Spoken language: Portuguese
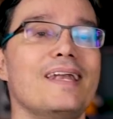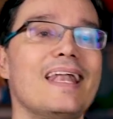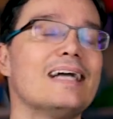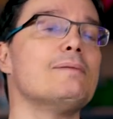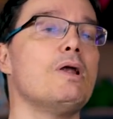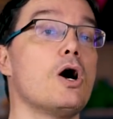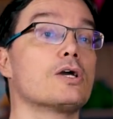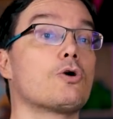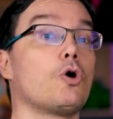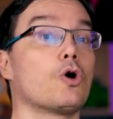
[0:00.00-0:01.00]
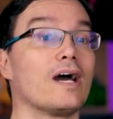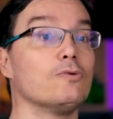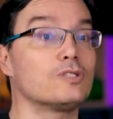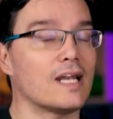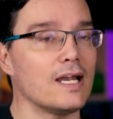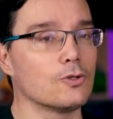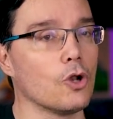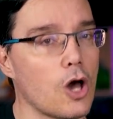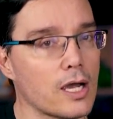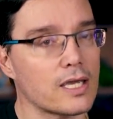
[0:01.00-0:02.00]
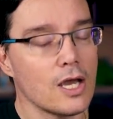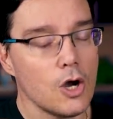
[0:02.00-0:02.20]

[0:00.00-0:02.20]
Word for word: nada melhor que colocar no trailer do Loki